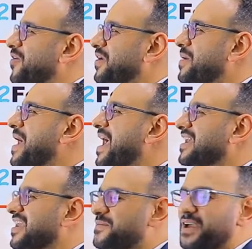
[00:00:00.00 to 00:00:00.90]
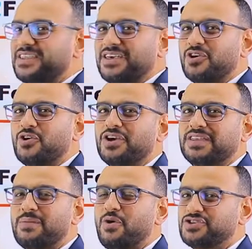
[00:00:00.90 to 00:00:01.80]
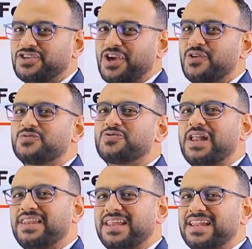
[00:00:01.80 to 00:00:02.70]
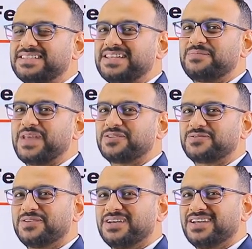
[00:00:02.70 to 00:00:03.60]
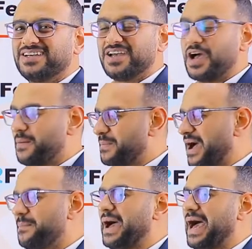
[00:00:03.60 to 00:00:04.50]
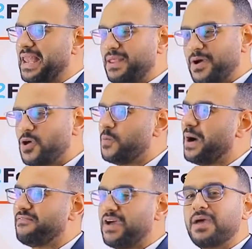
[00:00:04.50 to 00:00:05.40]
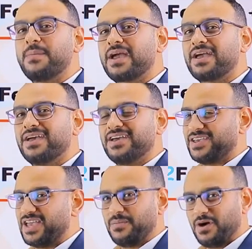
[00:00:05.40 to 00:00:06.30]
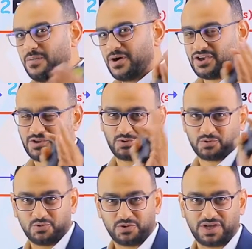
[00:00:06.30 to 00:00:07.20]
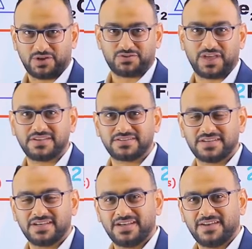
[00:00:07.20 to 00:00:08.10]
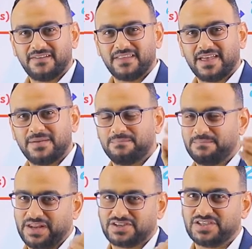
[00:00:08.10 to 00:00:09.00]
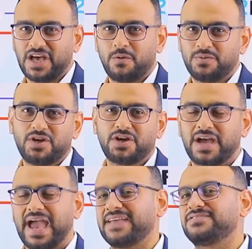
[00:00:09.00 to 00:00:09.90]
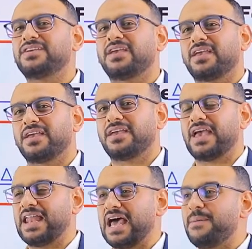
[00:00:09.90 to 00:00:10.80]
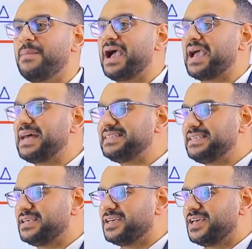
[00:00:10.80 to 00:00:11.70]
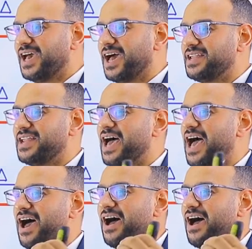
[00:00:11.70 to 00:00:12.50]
علماء الكيمياء كده يجتمعوا عشان يحلوا السؤال الاسئله بتاعته بعلمك وبفهمك يا بابا يا دكتور يا استاذ مالكش دعوه بالدرجه عادي انا اهم حاجه عندي ان انا